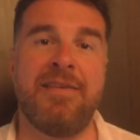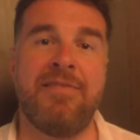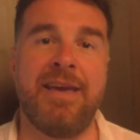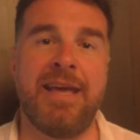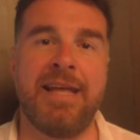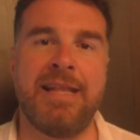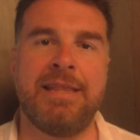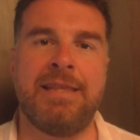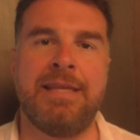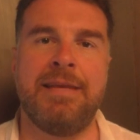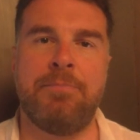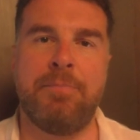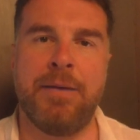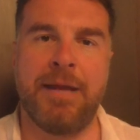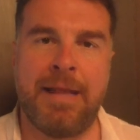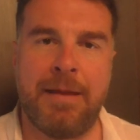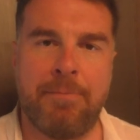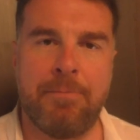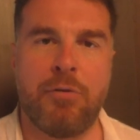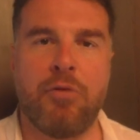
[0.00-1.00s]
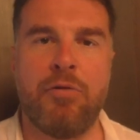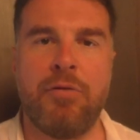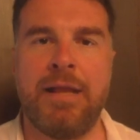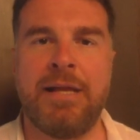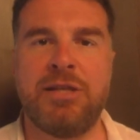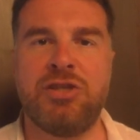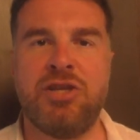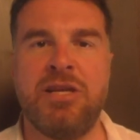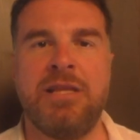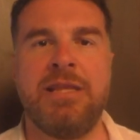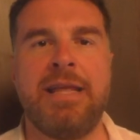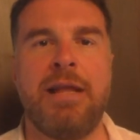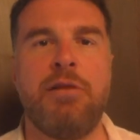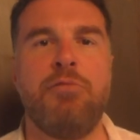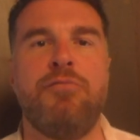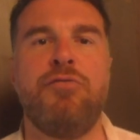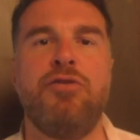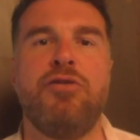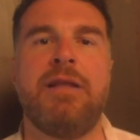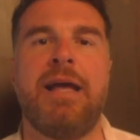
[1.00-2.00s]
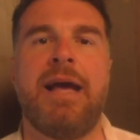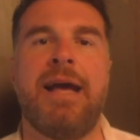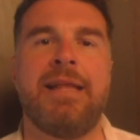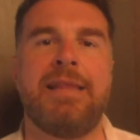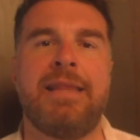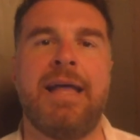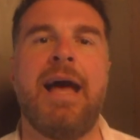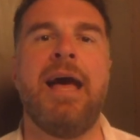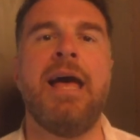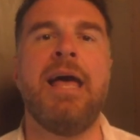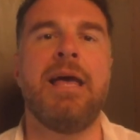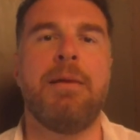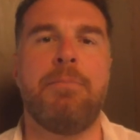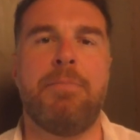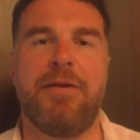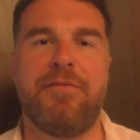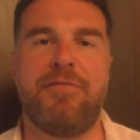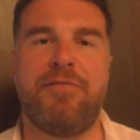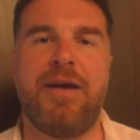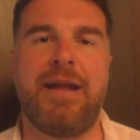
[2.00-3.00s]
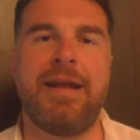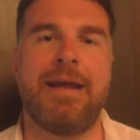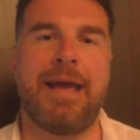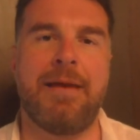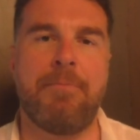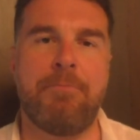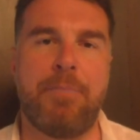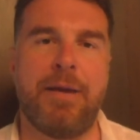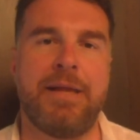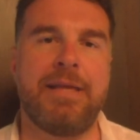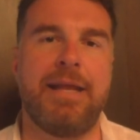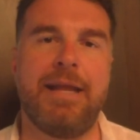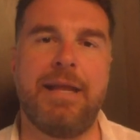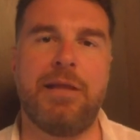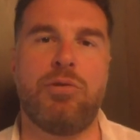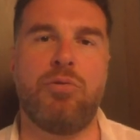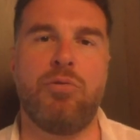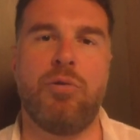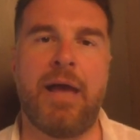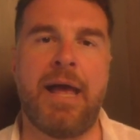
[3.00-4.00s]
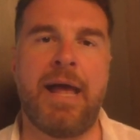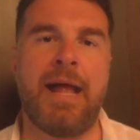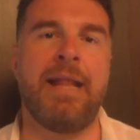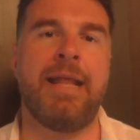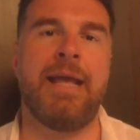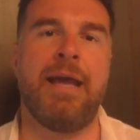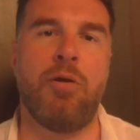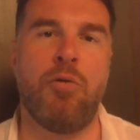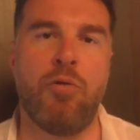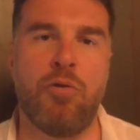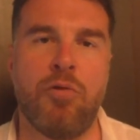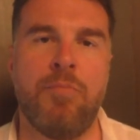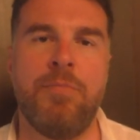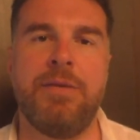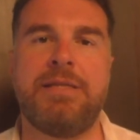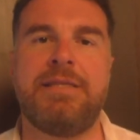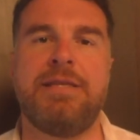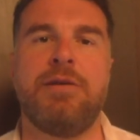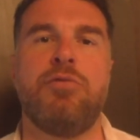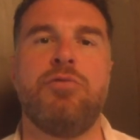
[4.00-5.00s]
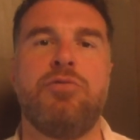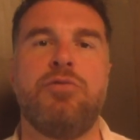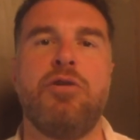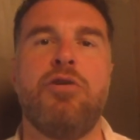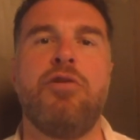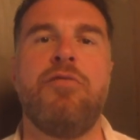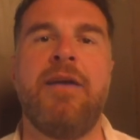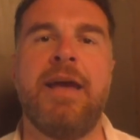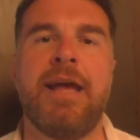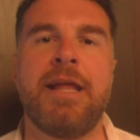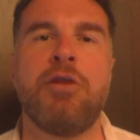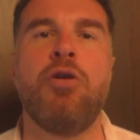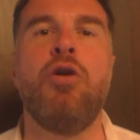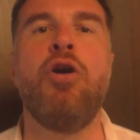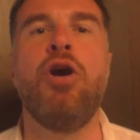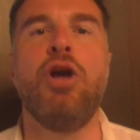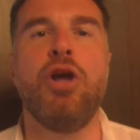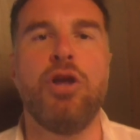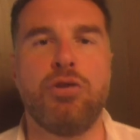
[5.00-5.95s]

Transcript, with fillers: eventi la, con la gente alluvionata per fare campagna elettorale o comizi contro il governo,